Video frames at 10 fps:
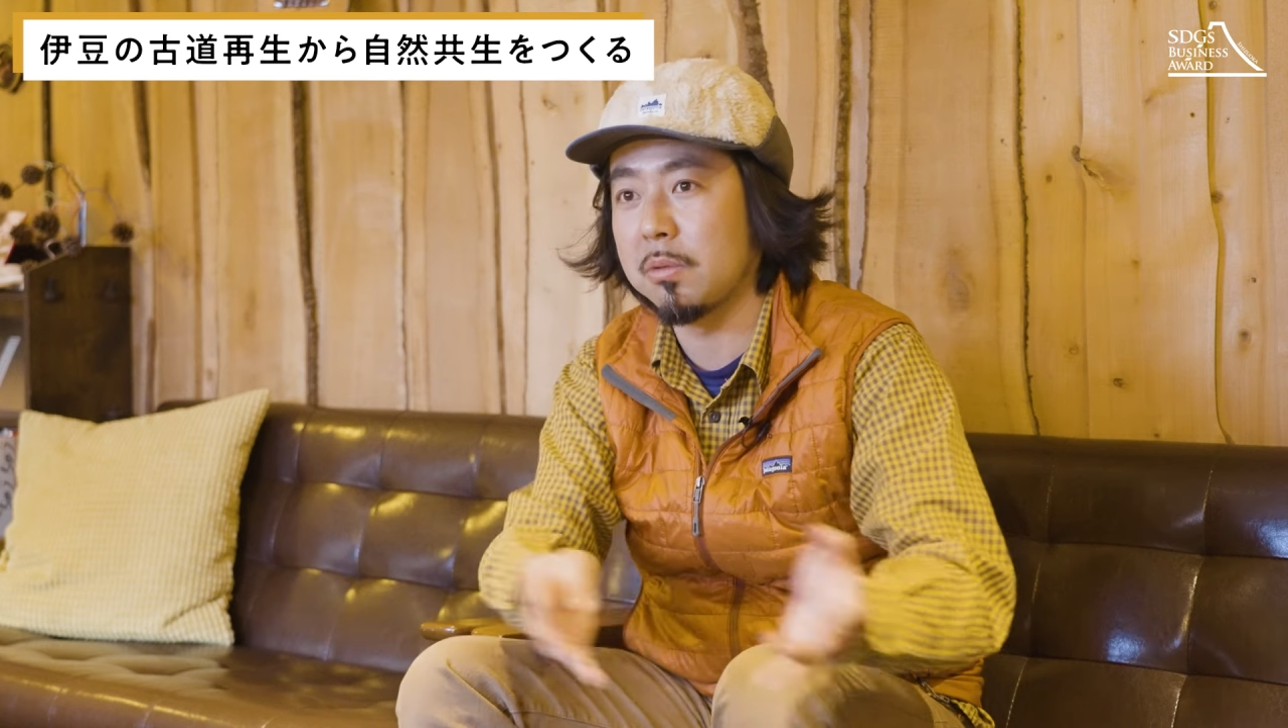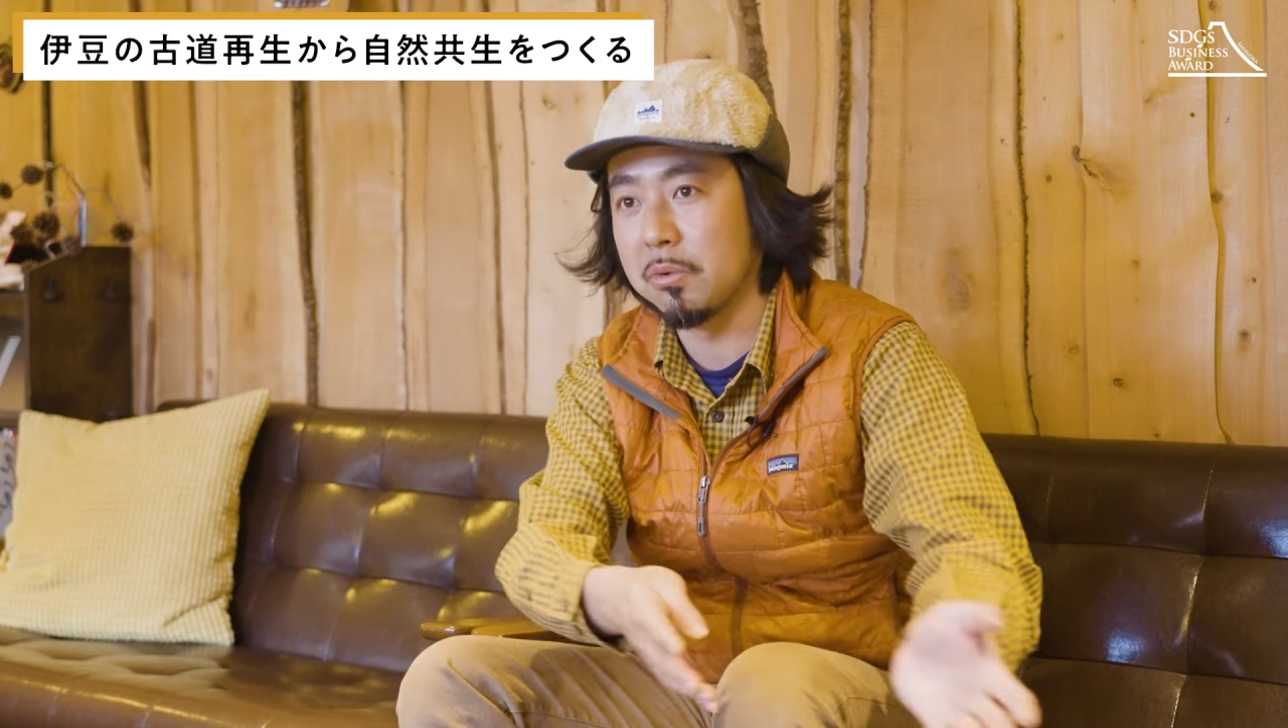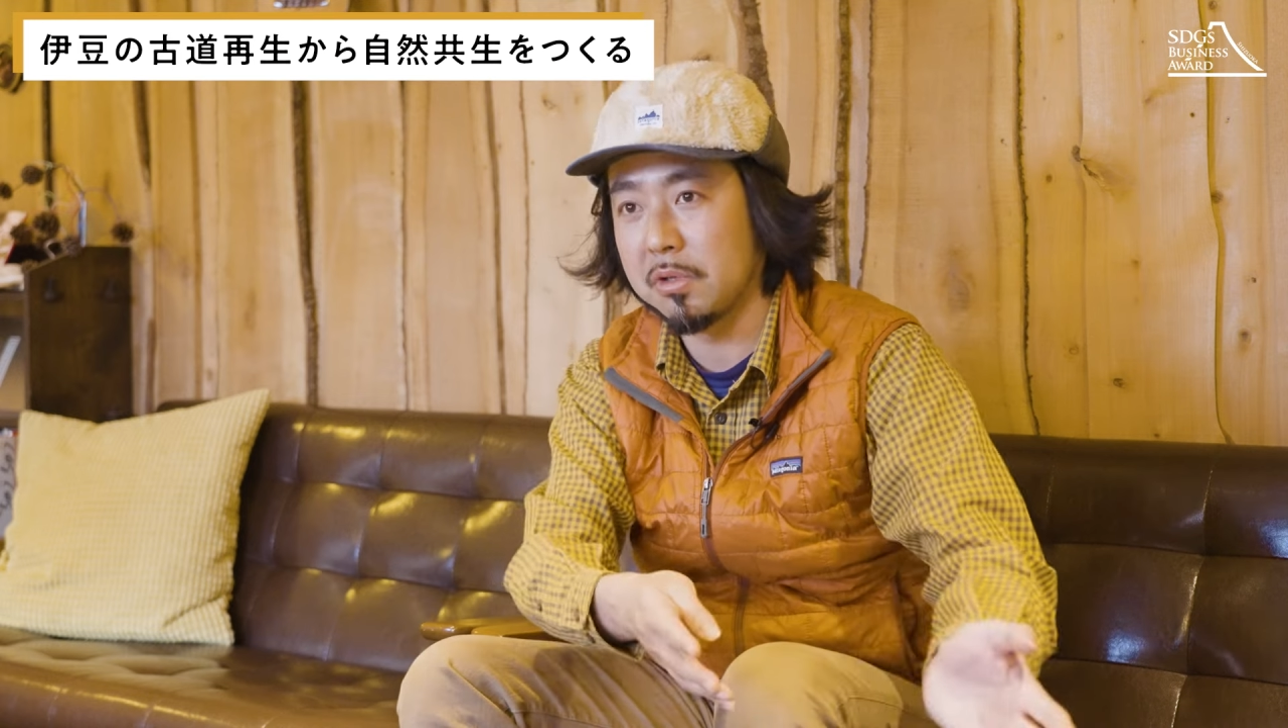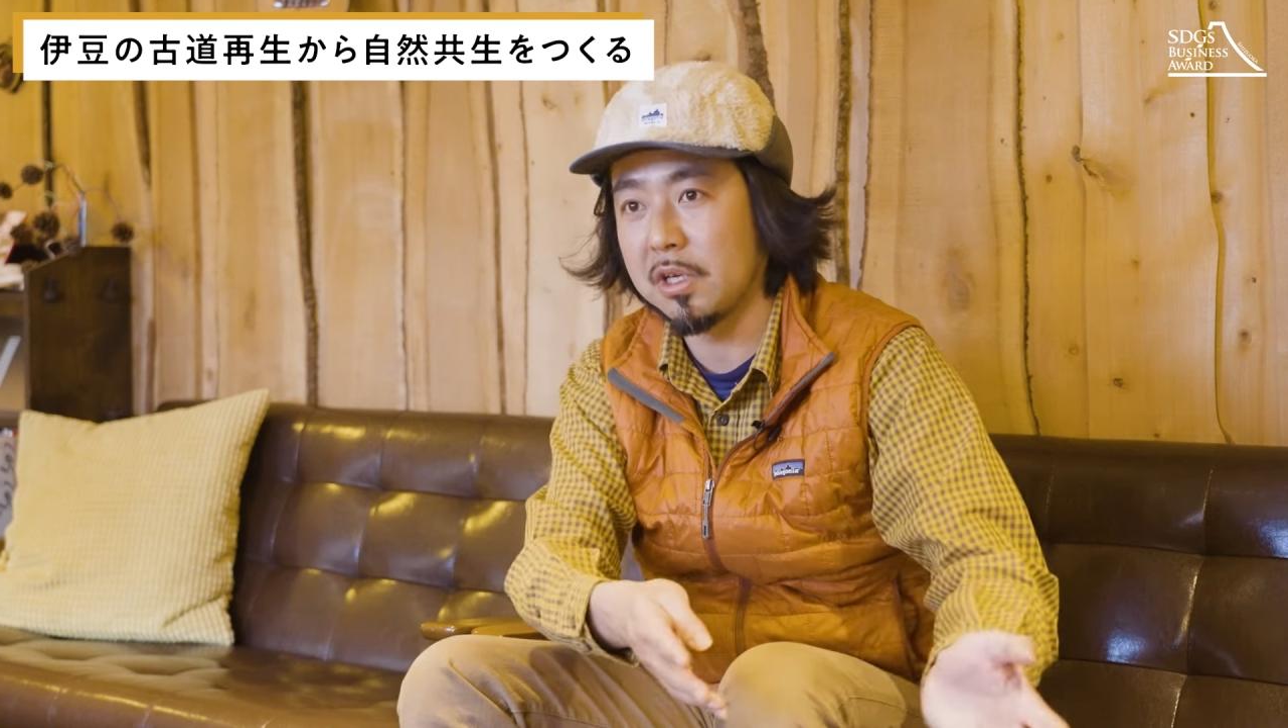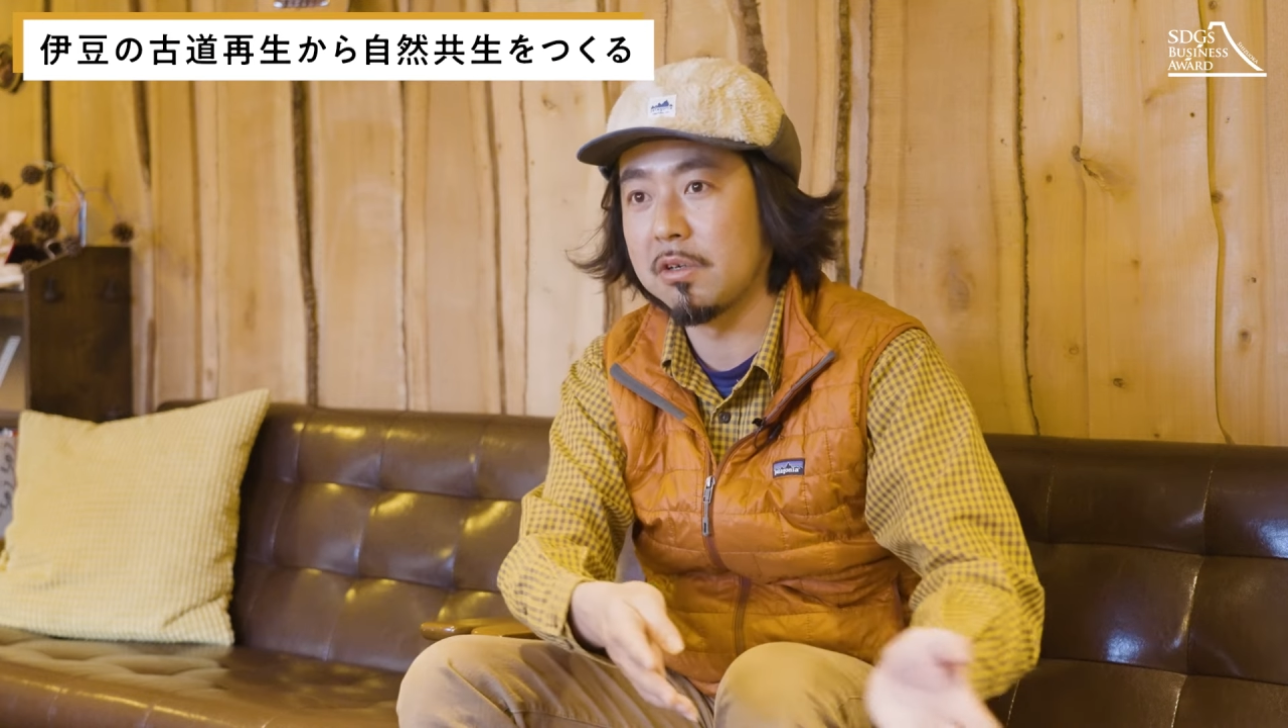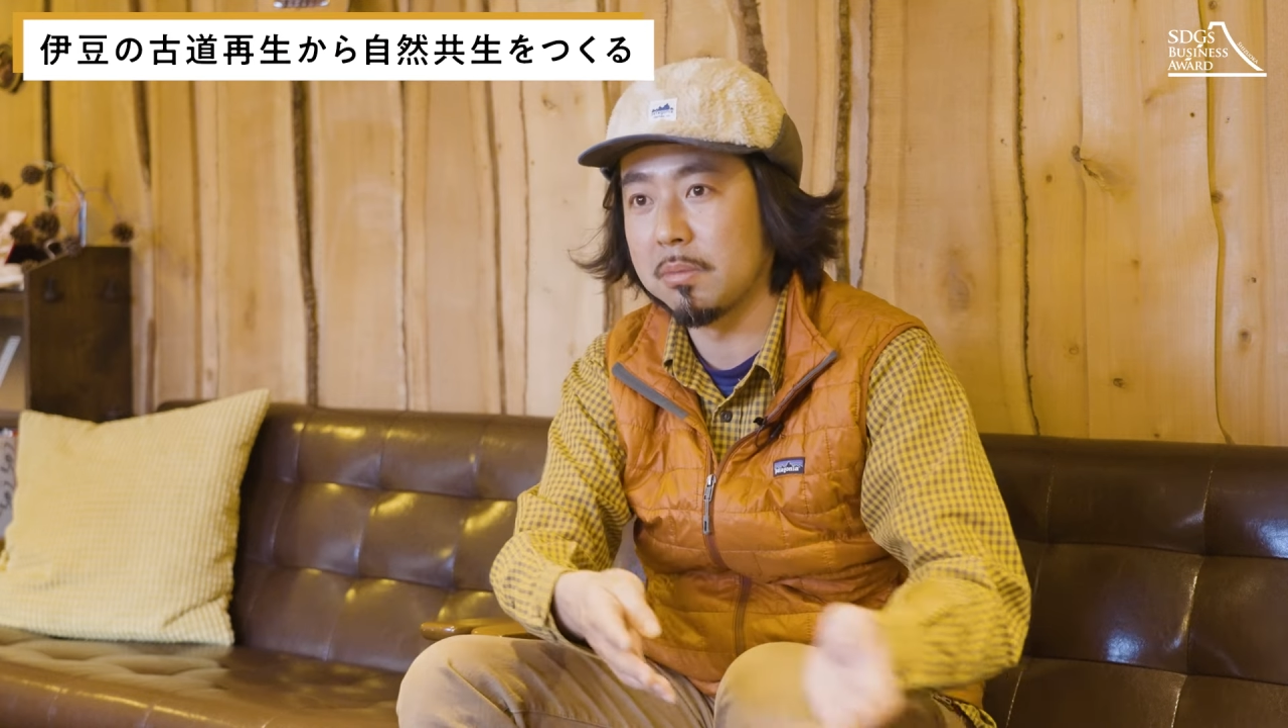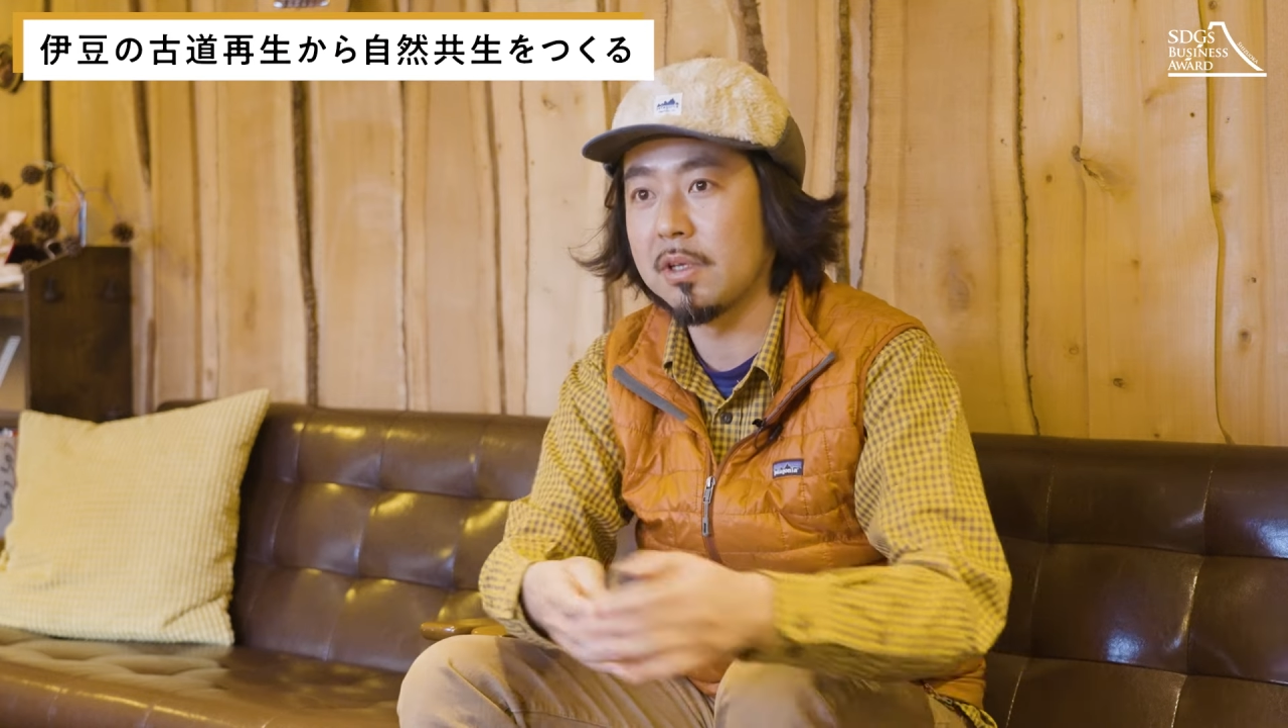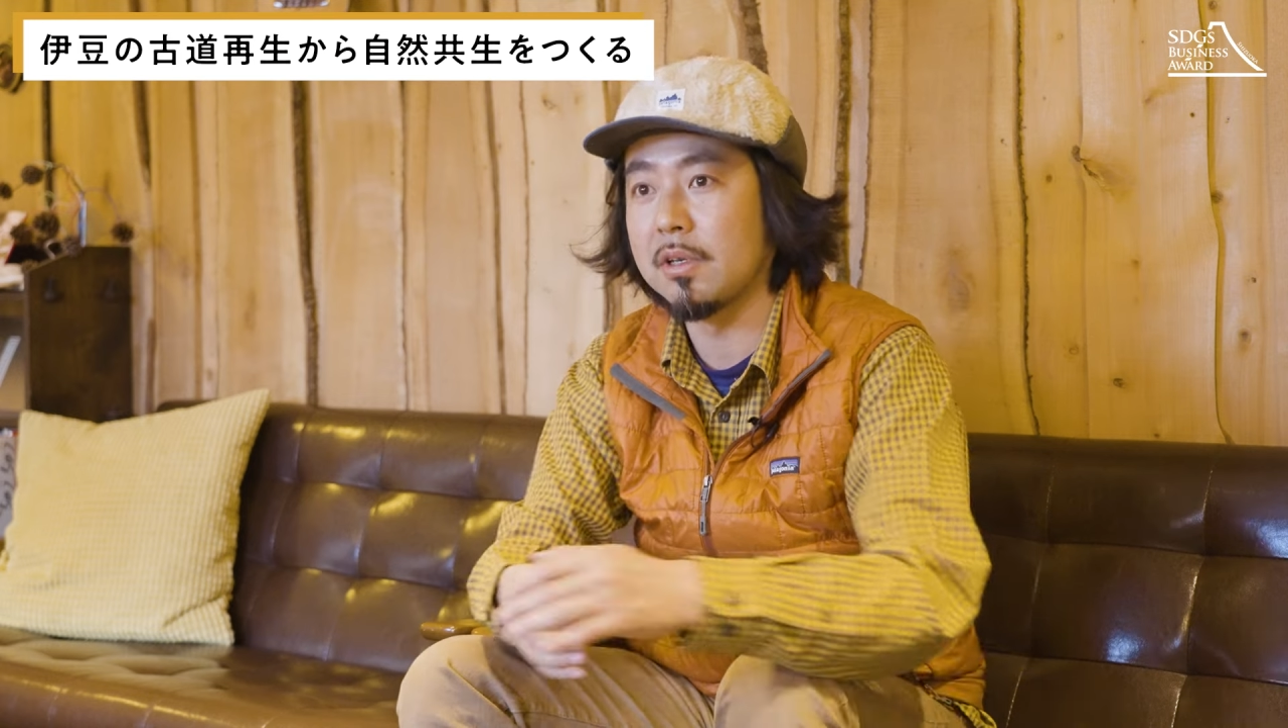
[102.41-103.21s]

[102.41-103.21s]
もできるん